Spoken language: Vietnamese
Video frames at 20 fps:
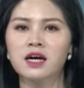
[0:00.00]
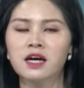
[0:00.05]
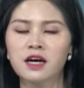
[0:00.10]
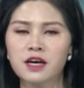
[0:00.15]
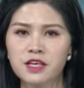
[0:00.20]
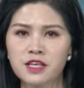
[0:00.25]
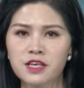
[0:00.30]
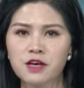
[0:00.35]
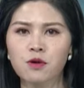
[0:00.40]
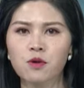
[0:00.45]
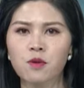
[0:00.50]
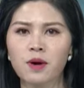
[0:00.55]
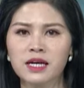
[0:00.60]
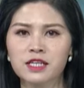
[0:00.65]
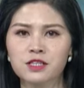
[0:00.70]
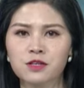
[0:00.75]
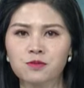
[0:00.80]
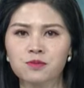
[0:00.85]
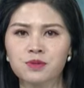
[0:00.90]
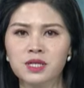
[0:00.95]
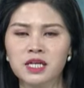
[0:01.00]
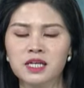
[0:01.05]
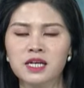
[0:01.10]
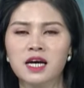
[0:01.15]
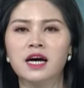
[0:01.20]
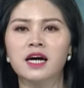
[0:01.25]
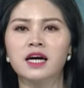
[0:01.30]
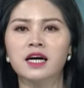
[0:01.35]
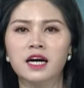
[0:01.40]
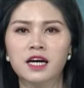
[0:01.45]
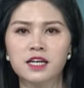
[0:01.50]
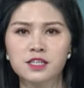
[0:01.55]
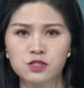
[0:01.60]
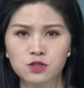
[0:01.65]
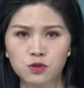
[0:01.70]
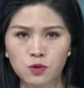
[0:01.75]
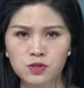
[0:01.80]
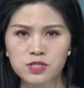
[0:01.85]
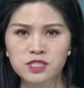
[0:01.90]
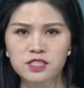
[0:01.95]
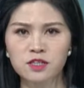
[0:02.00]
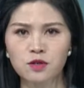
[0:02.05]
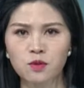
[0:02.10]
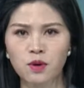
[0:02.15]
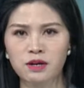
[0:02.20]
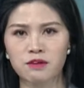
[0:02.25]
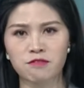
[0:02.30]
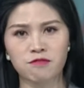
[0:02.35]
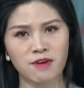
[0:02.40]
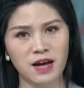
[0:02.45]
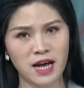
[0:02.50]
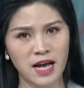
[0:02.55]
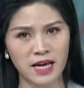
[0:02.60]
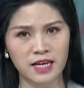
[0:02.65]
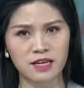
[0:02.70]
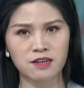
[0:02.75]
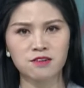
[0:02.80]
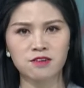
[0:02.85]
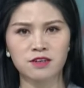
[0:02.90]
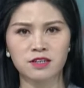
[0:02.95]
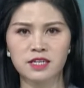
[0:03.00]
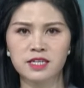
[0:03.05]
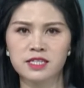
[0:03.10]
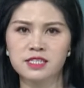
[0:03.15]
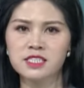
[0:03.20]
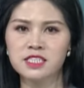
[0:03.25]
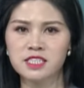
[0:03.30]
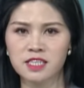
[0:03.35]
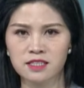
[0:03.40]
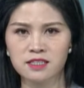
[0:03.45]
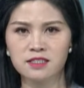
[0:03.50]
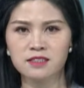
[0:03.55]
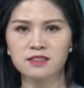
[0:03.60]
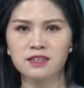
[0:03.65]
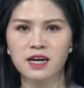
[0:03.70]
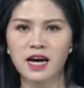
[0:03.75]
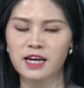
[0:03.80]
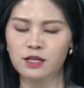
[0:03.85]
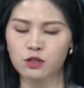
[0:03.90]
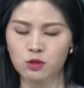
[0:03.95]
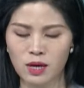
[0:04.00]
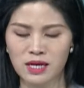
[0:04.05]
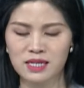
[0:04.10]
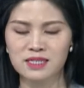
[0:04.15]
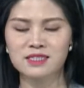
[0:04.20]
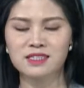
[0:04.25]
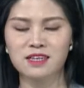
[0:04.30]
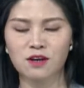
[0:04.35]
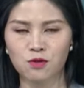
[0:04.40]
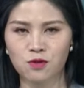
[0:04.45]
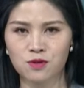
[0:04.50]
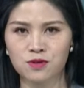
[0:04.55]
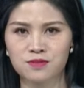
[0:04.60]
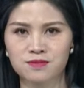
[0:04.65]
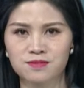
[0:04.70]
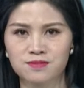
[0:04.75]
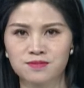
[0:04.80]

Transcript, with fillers: gây nhiễu loạn thông tin, gây rối dư luận và ảnh hưởng đến trật tự an toàn xã hội.